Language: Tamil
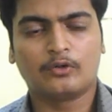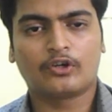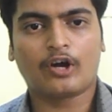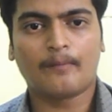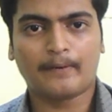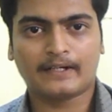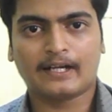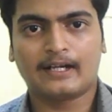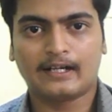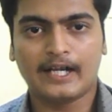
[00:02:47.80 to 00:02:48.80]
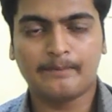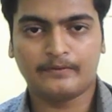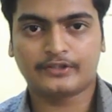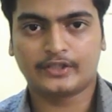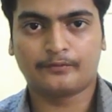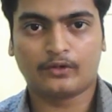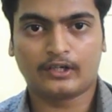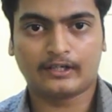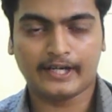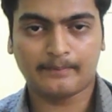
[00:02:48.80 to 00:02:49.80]
அந்த ஒரு காம்பாக்ட் ஐபி வெர்ஷன்
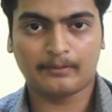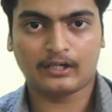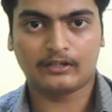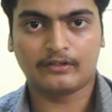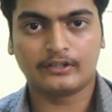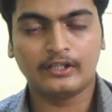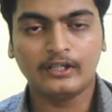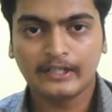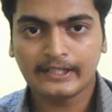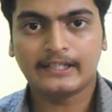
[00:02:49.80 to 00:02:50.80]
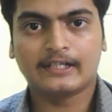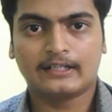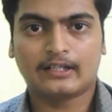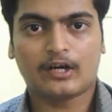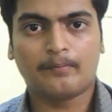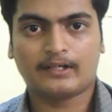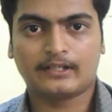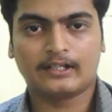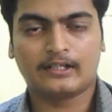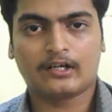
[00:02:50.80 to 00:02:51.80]
ஃபோரை கிரியேட் பண்ணுறது வந்து இதுக்கு அந்த
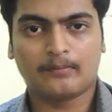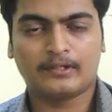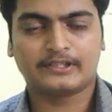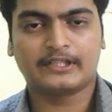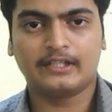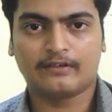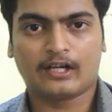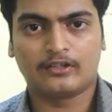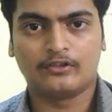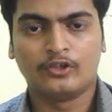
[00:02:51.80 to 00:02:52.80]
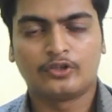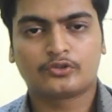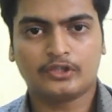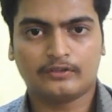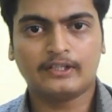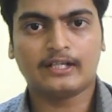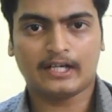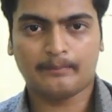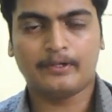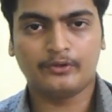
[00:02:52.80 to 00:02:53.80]
காம்ப்ளெக்ஸ் காம்ப்ளெக்சிட்டி இது வராது ஸோ இது வந்து
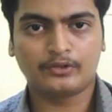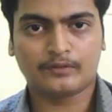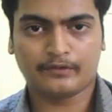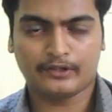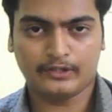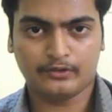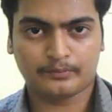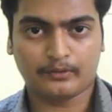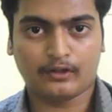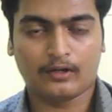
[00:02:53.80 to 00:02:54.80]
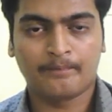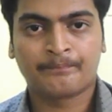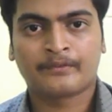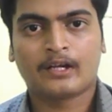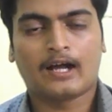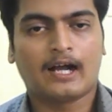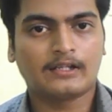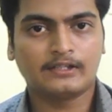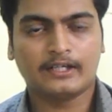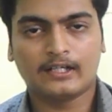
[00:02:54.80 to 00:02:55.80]
நிறைய பேர் யூசர் ஃப்ரெண்டாக யூஸ் பண்ணலாம்
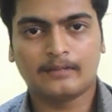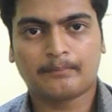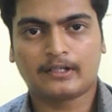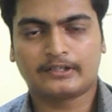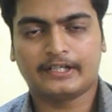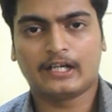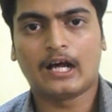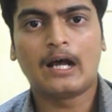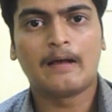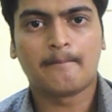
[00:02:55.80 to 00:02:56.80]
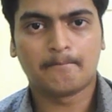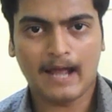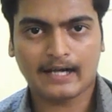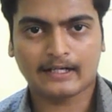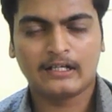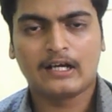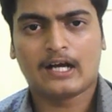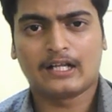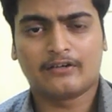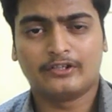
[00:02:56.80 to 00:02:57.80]
அடுத்தது என்னன்னு பார்த்தீங்கன்னா மேக்
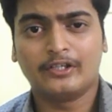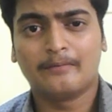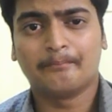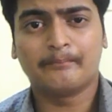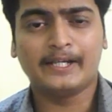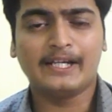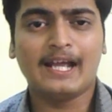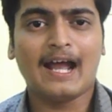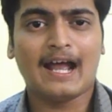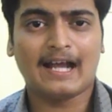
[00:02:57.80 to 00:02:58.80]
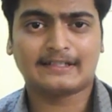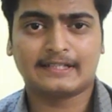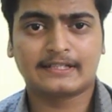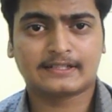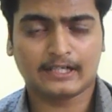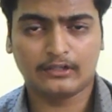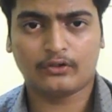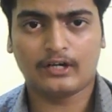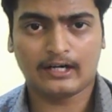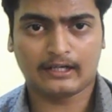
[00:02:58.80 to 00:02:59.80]
அதாவது மீடியா ஆக்சஸ்
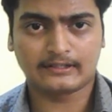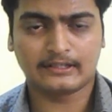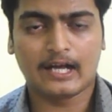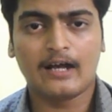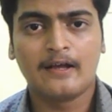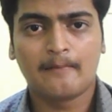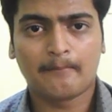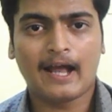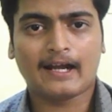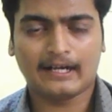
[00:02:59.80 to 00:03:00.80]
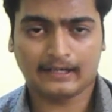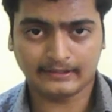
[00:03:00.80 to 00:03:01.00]
கண்ட்ரோல் அட்ரஸ் தான் மேக்